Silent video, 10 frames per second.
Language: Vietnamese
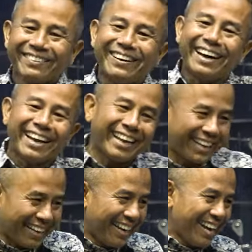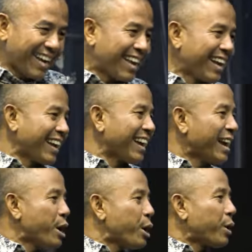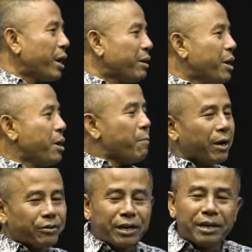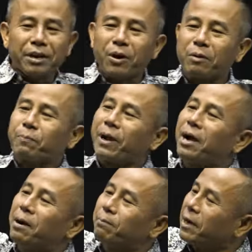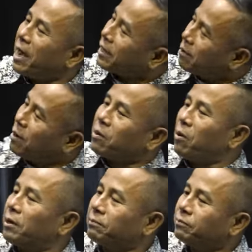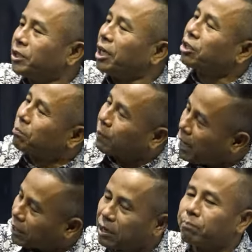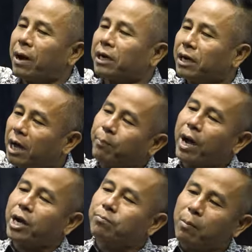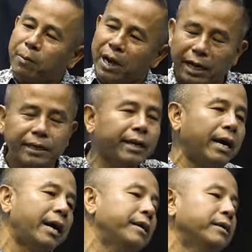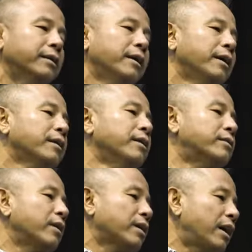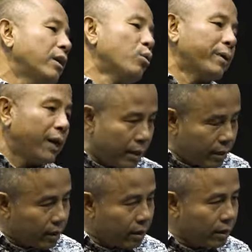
bà con bà sân thì con pra ẩm nai cho bà con chết thở pra thở bát na bát này bẩm phanh kê anh cứ thầy ca lúc bà nè nắng